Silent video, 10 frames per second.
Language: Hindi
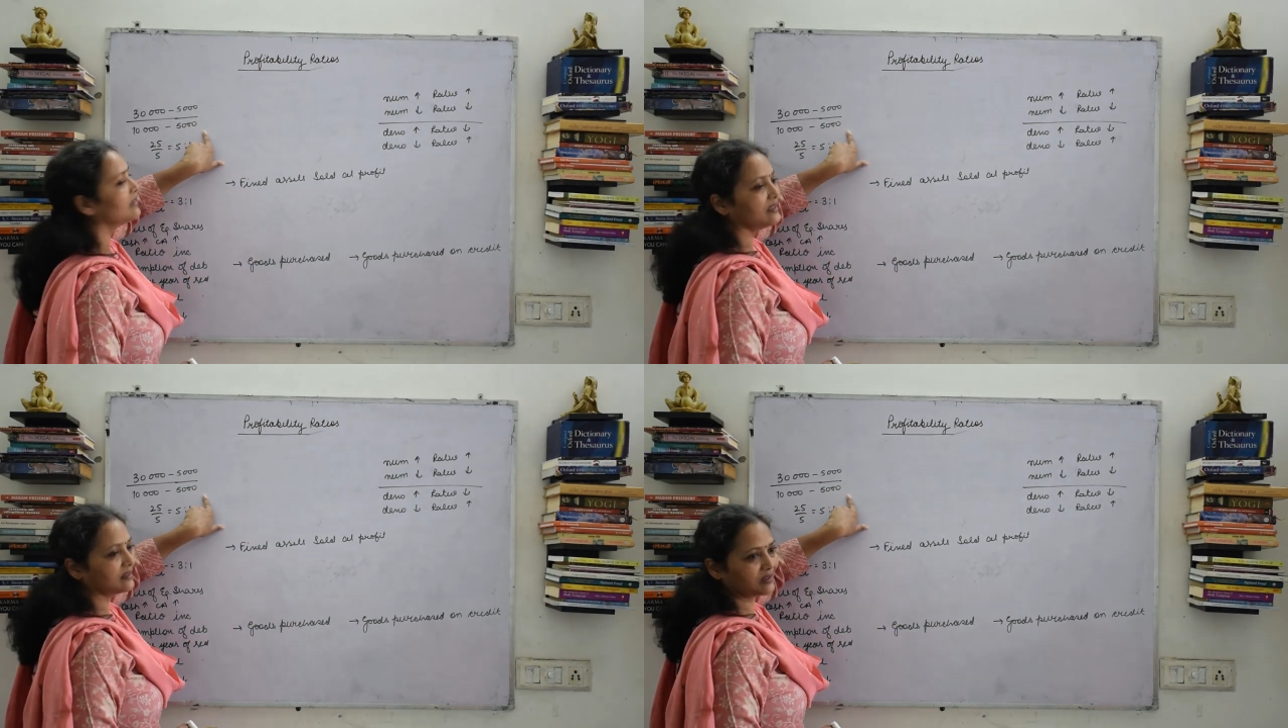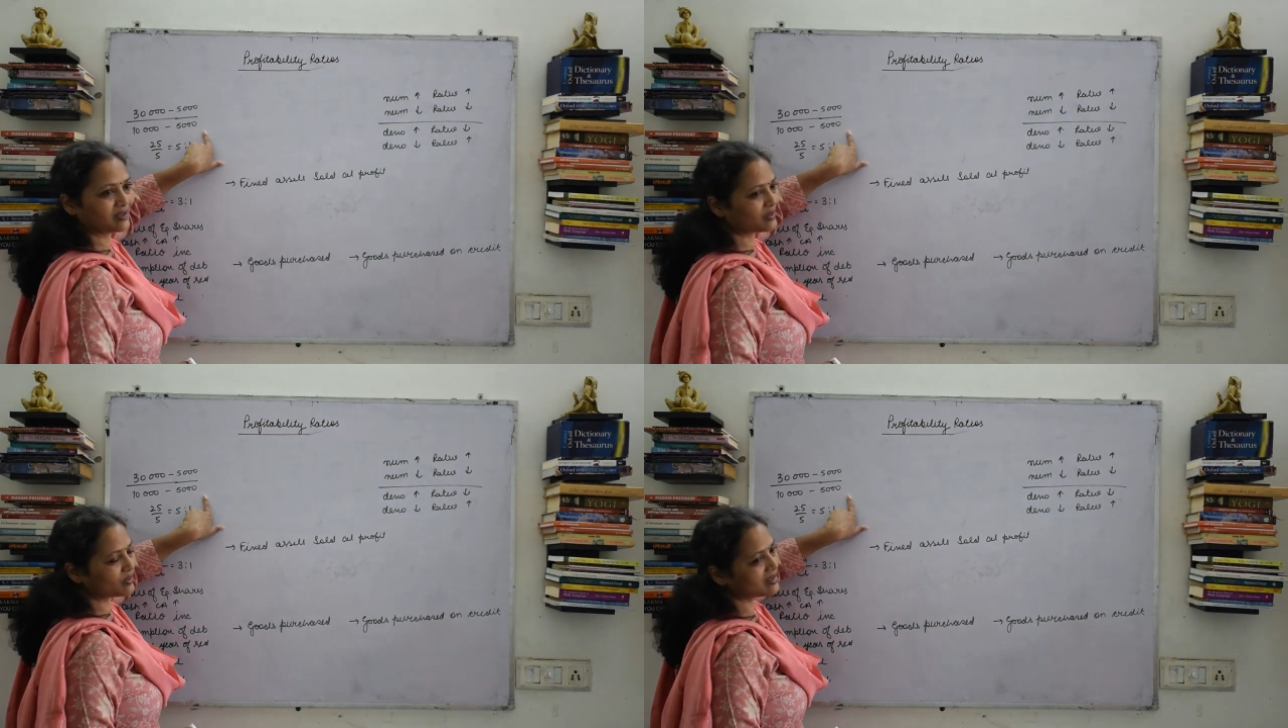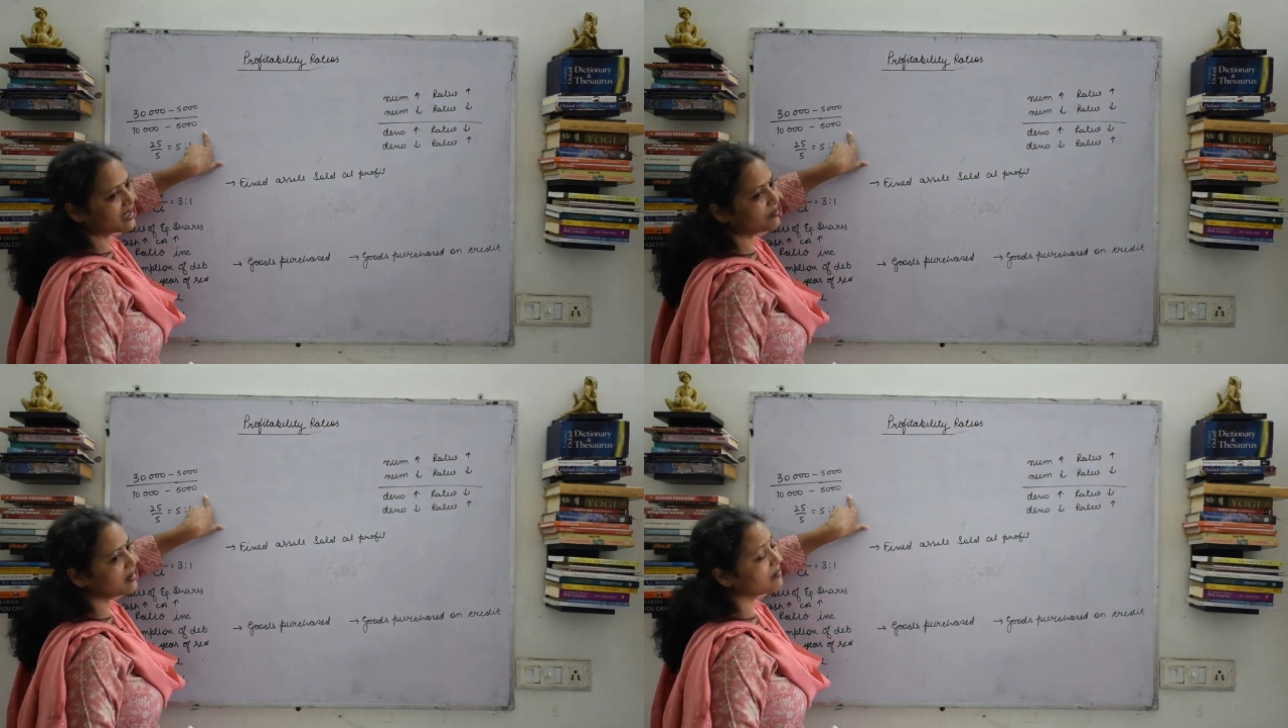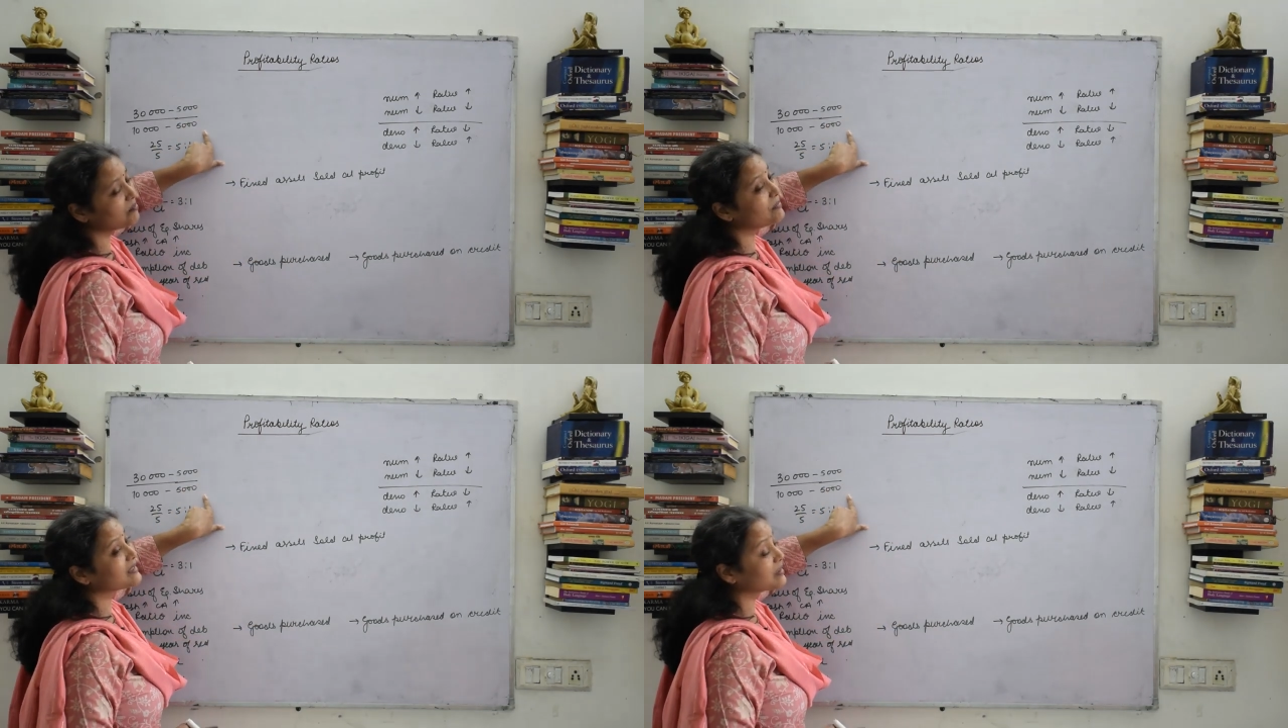ली क्योंकि हमें
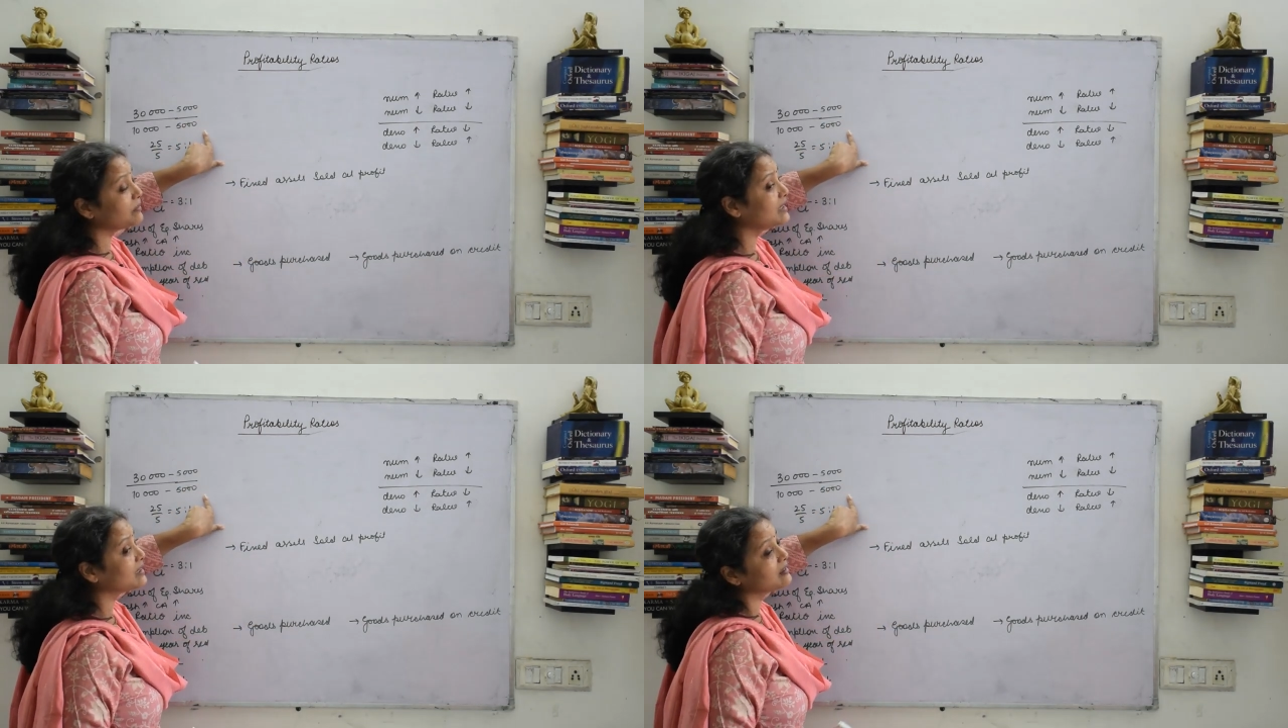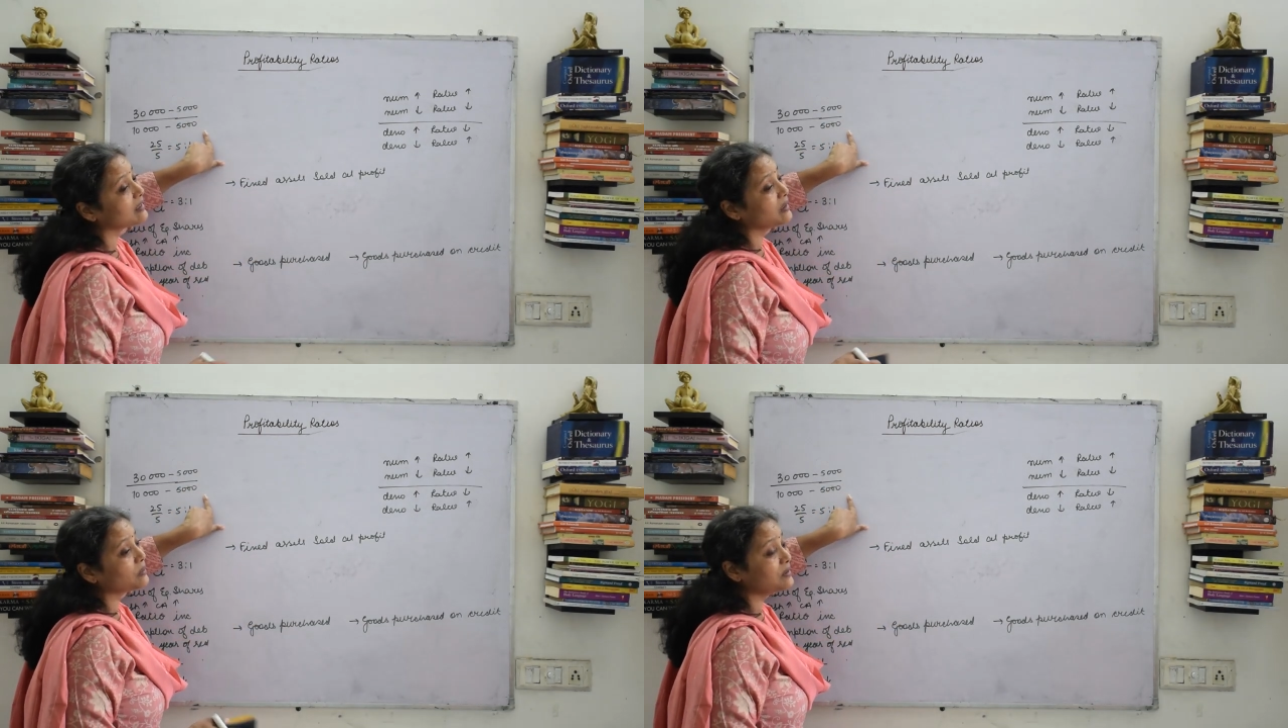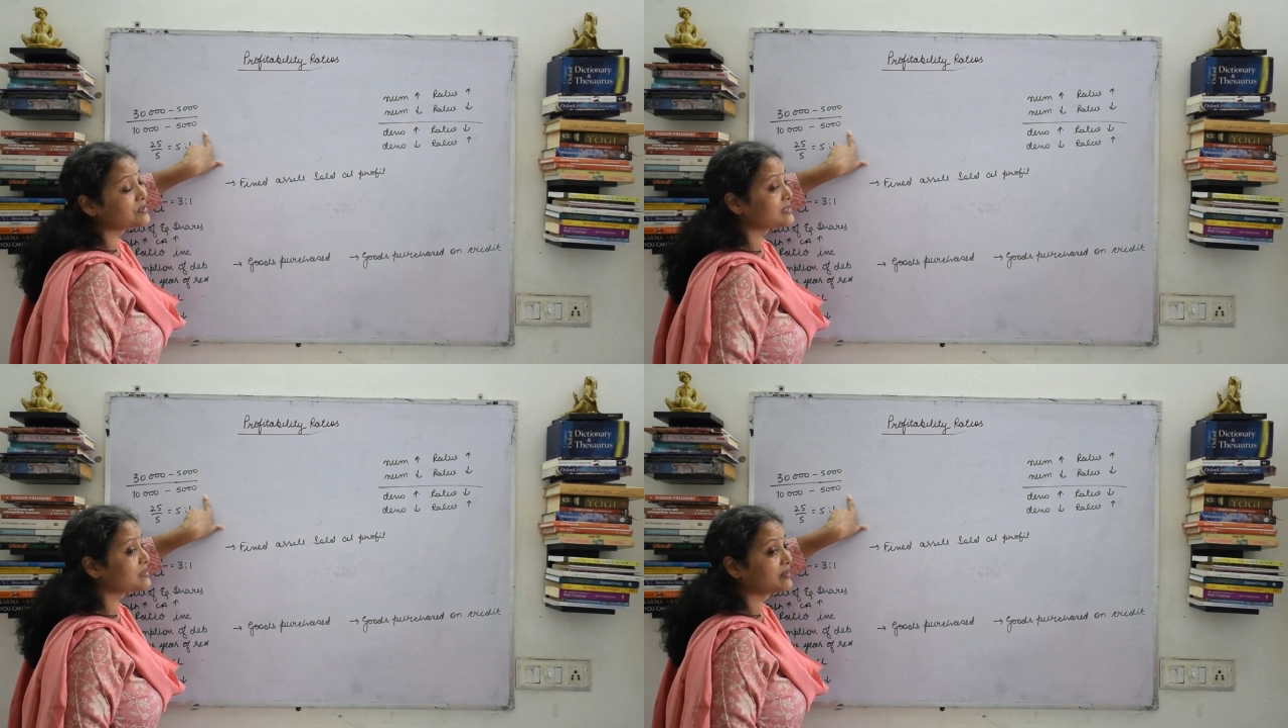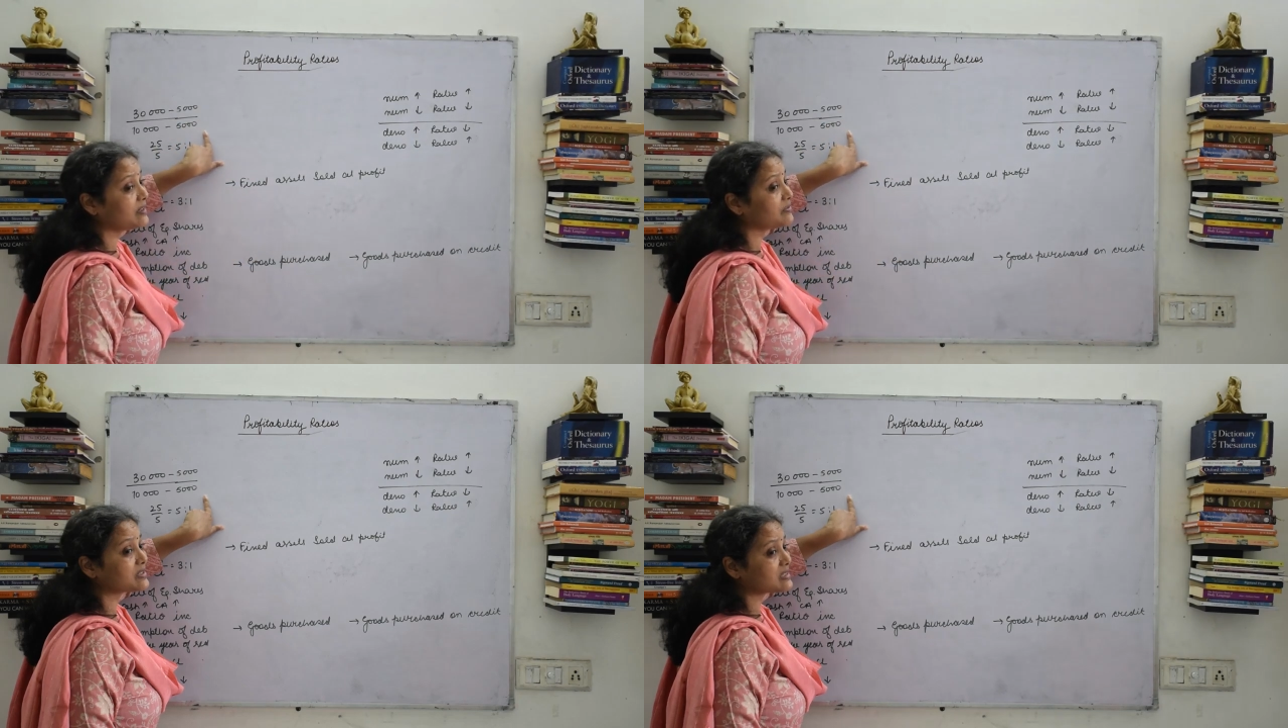मैथमेटिकल कैलकुलेशंस में
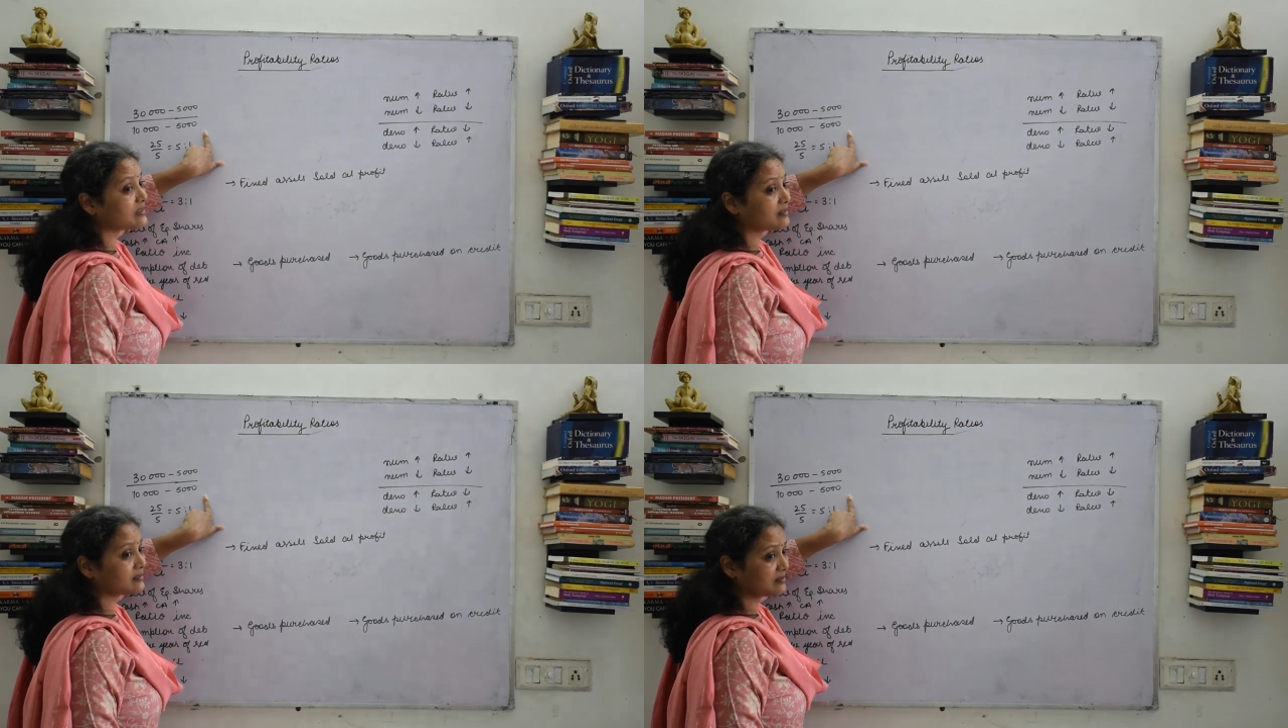नहीं फंसना